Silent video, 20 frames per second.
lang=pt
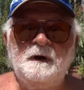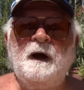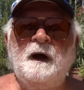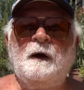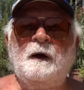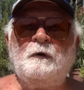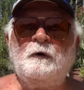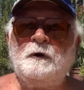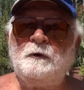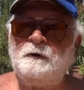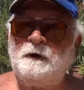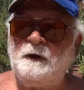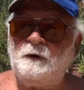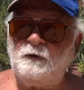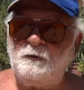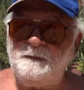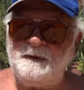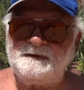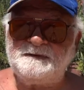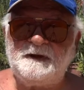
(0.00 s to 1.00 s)
Agora eu quero
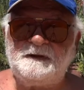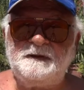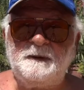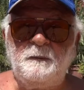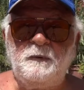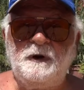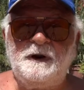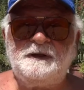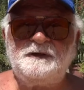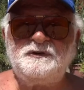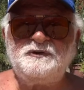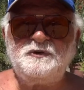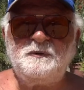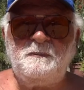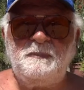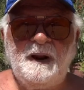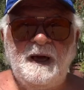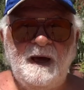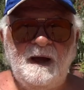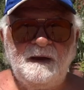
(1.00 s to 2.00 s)
começar a temporada de
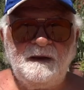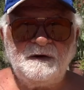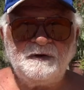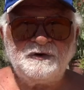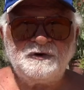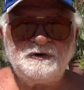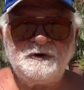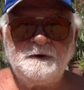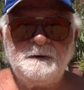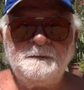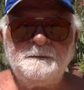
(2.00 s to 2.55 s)
praias.